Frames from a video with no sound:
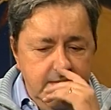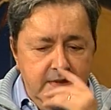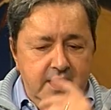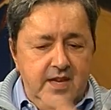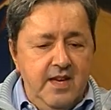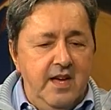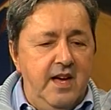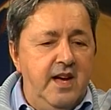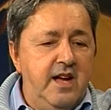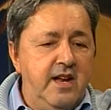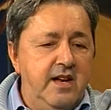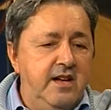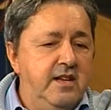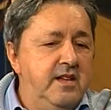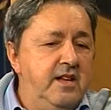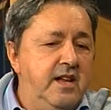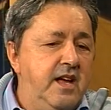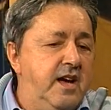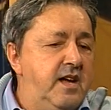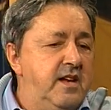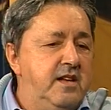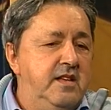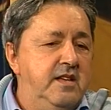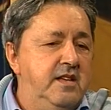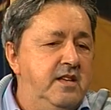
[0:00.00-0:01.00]
che al di
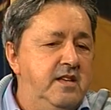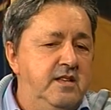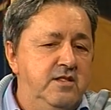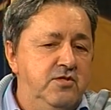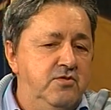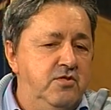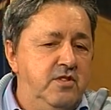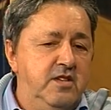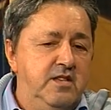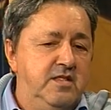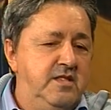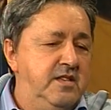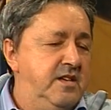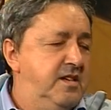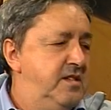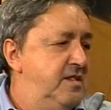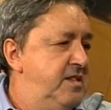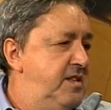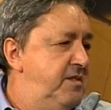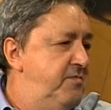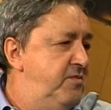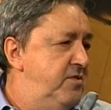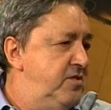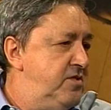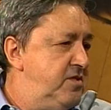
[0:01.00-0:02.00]
là dei giudizi che se
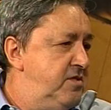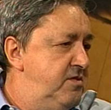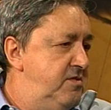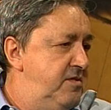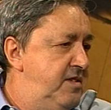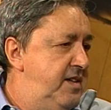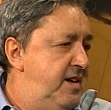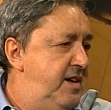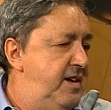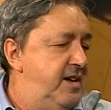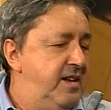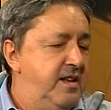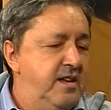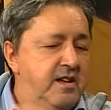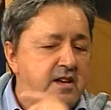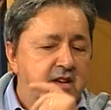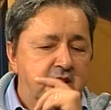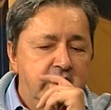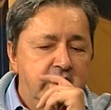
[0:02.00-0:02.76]
ne possono dare